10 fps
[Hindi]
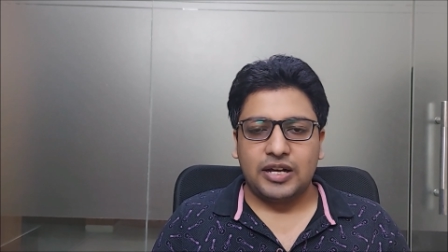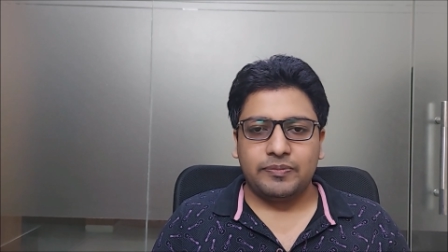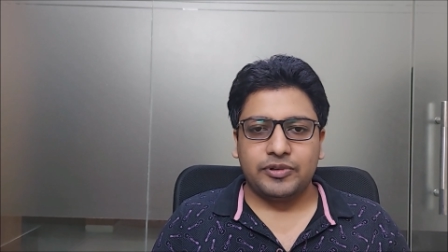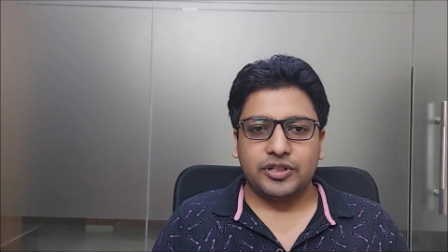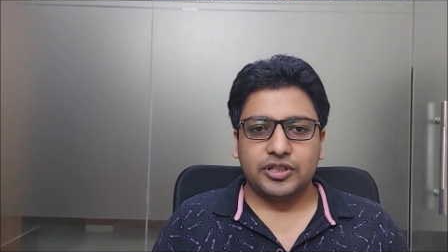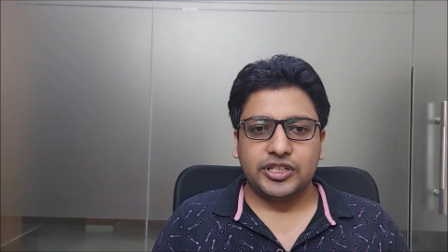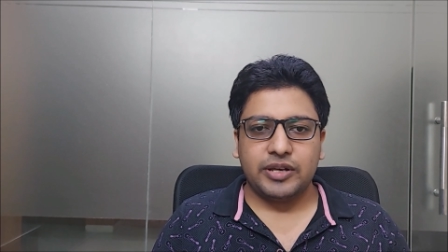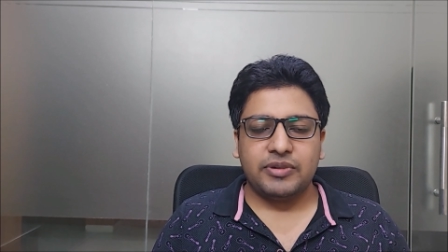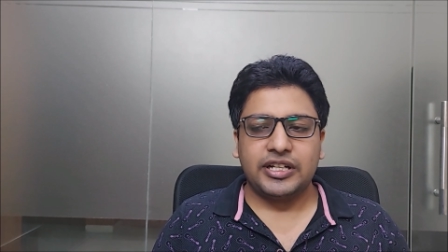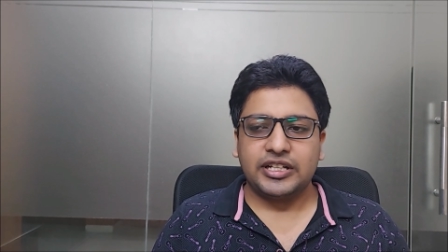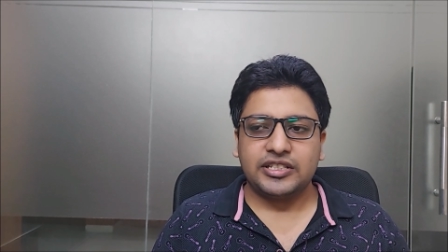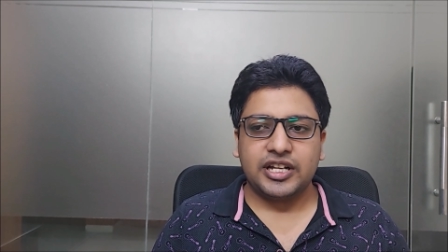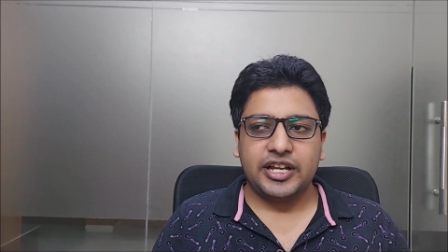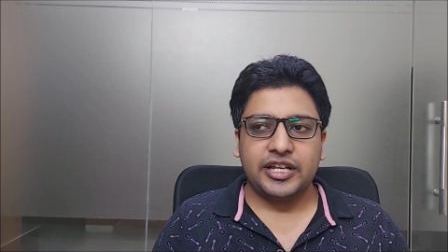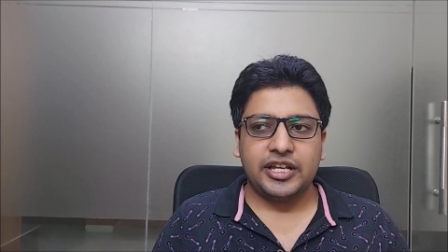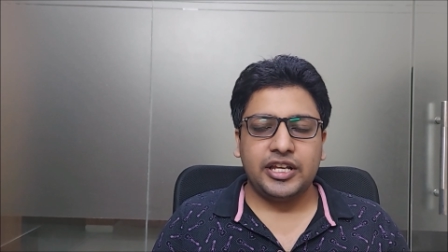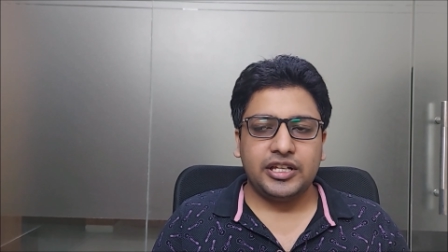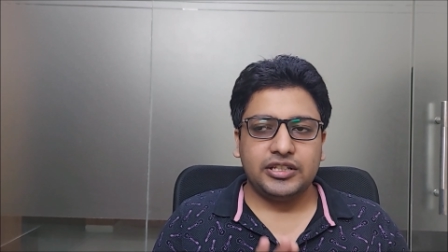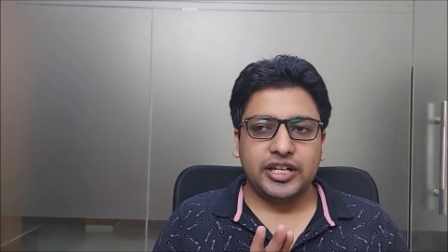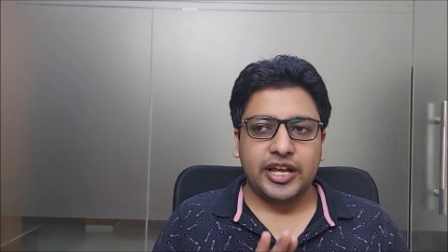आप ये मान के चलिए कि
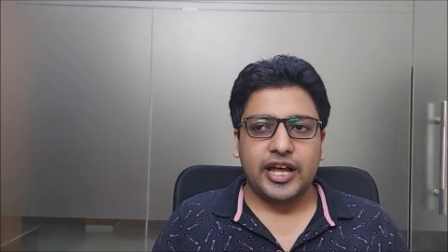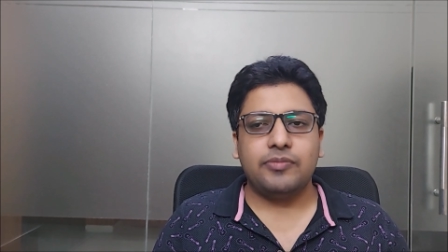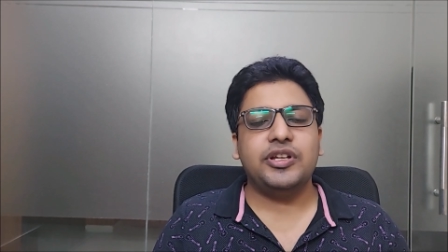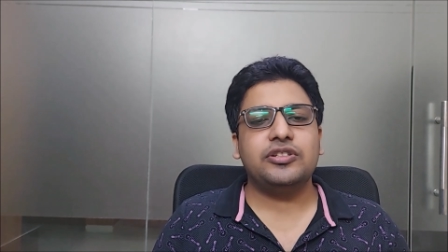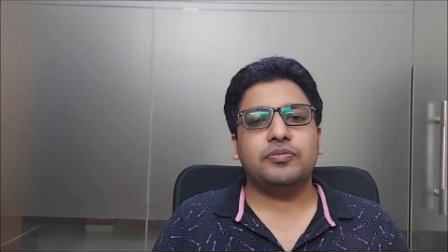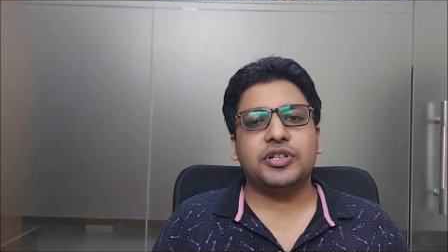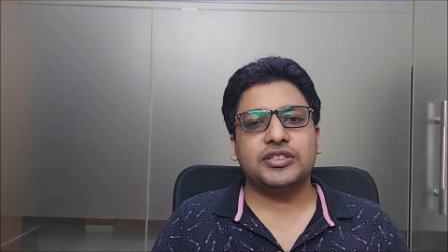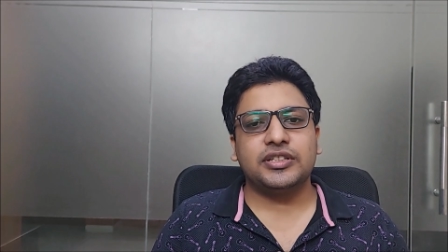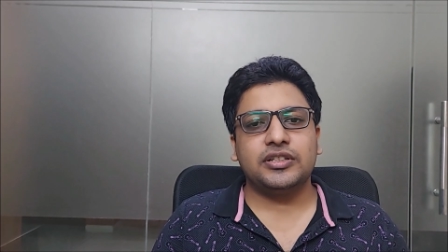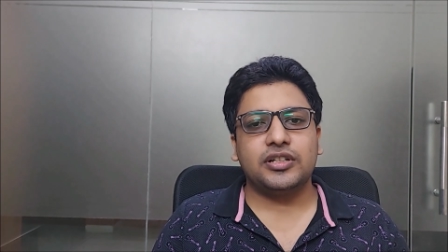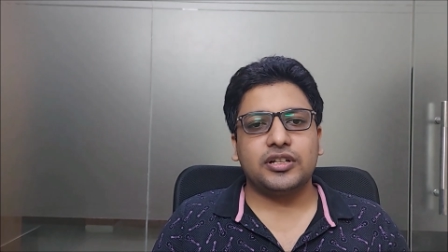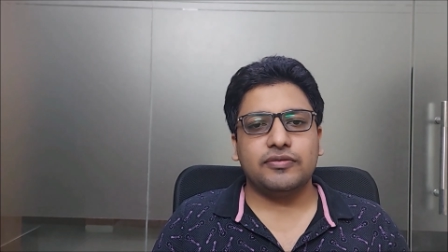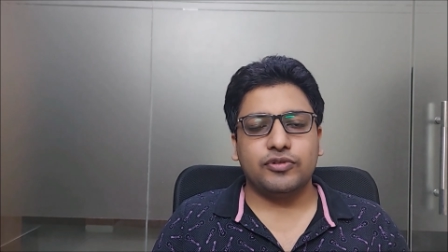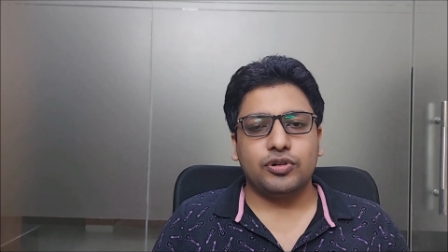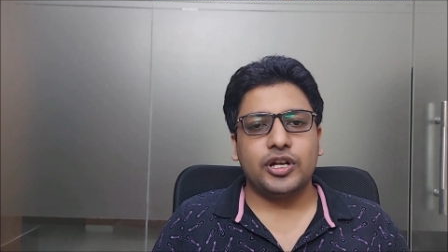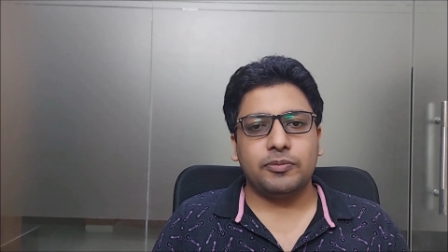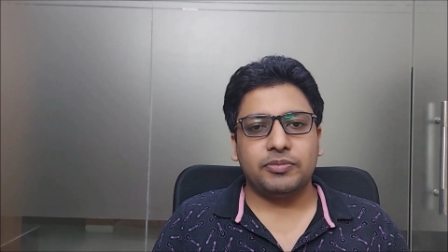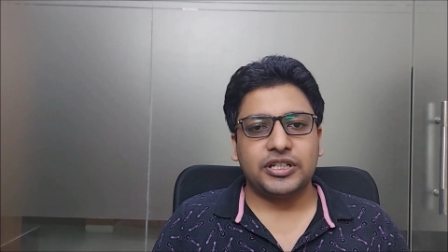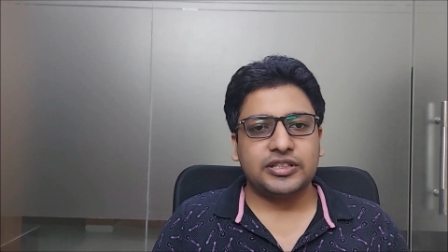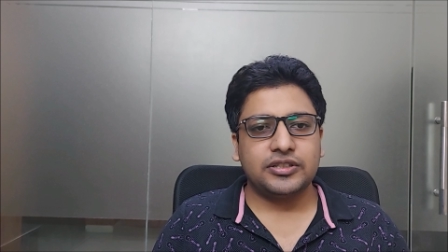ये अभी जो प्रेजेंट वो है
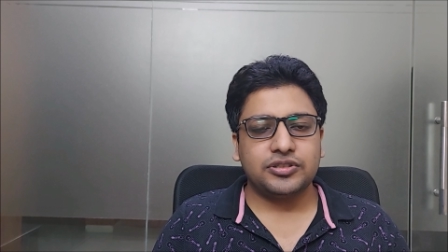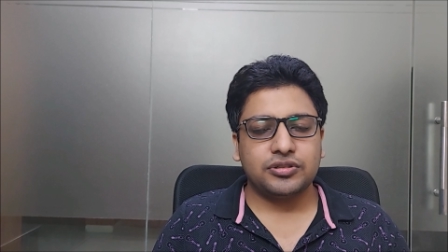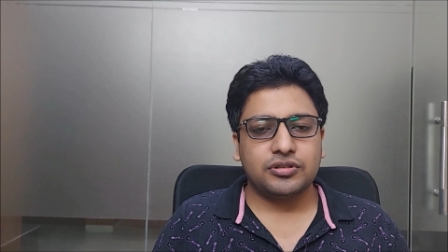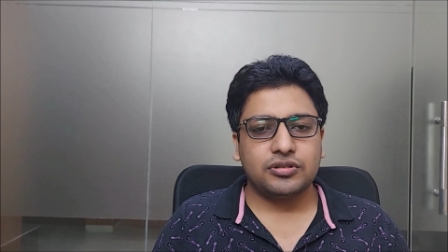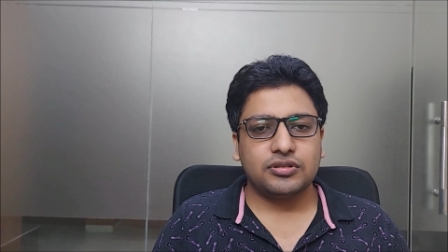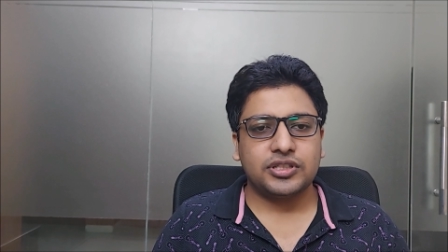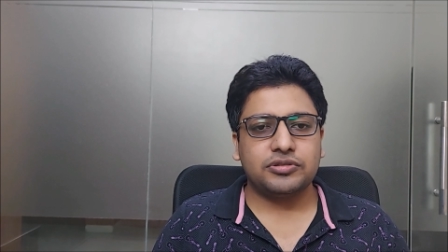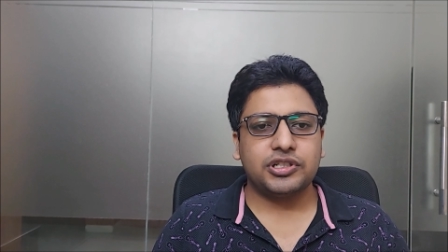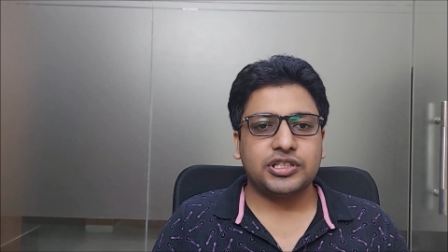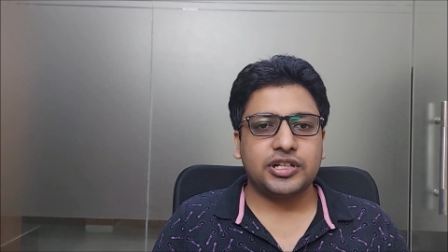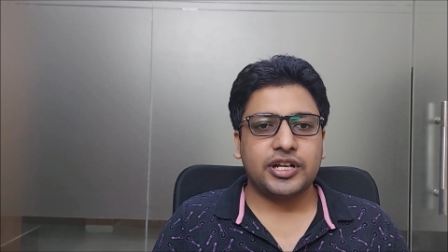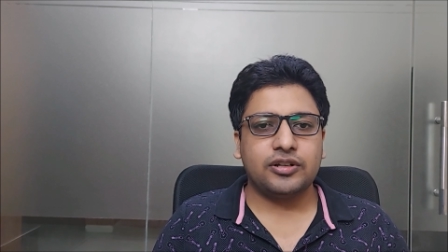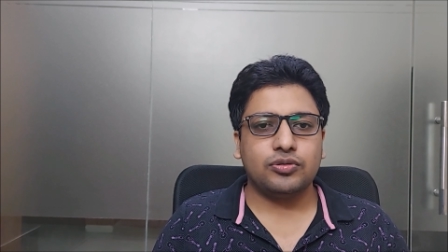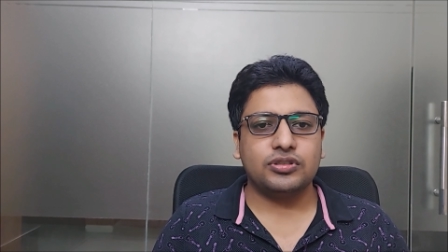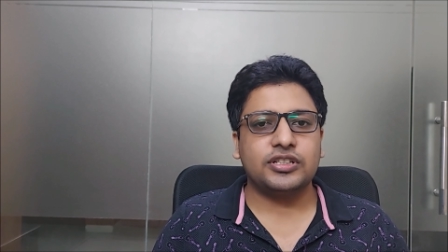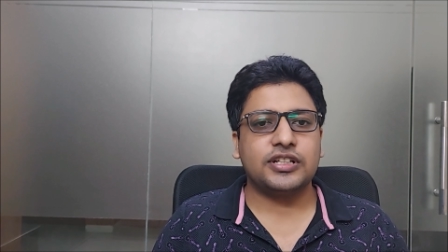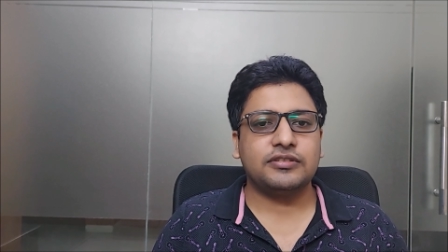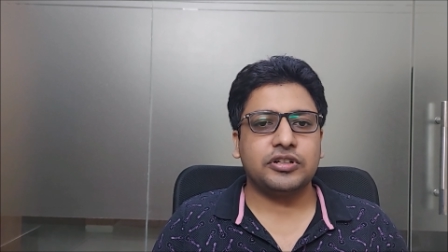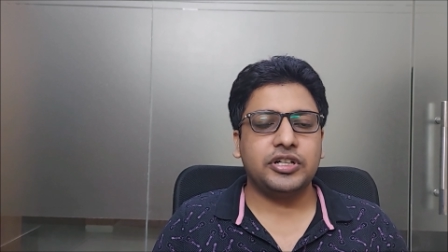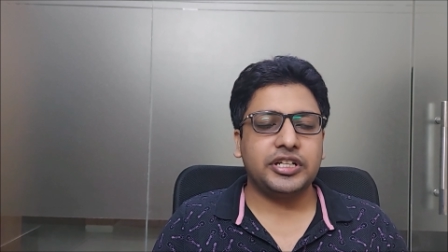प्रेजेंट जो सिचुएशन है उसके
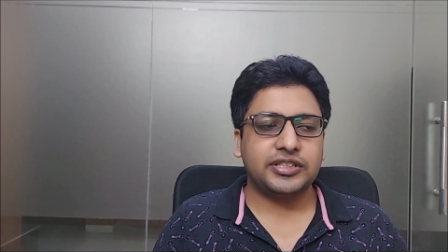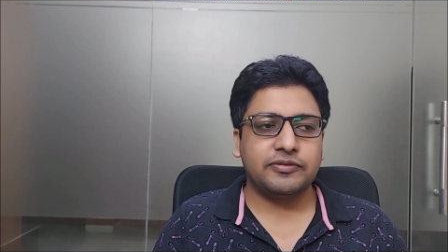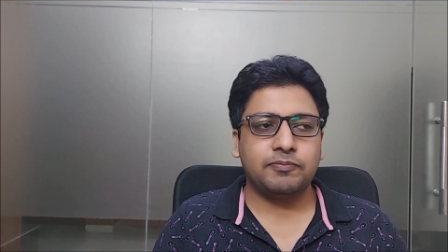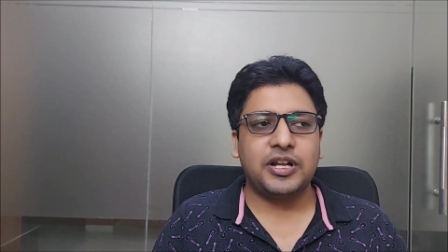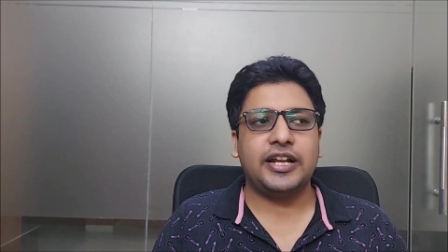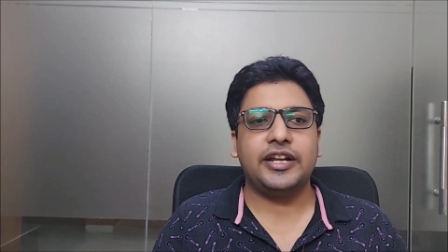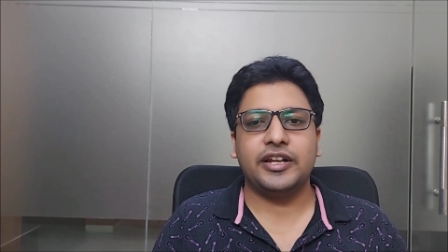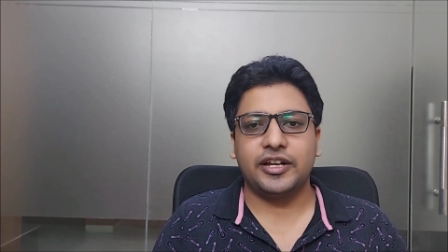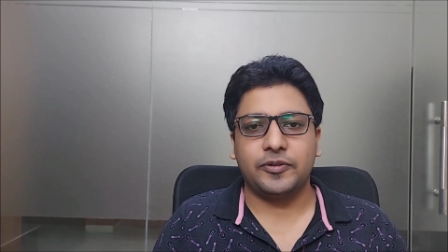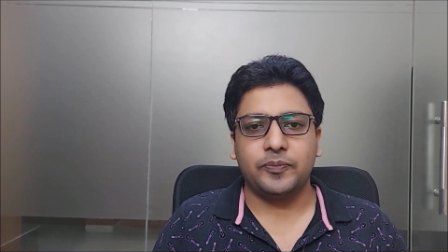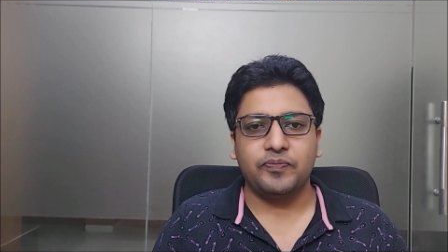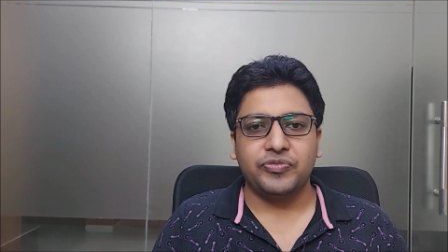हिसाब से और ये सिर्फ प्लानिंग है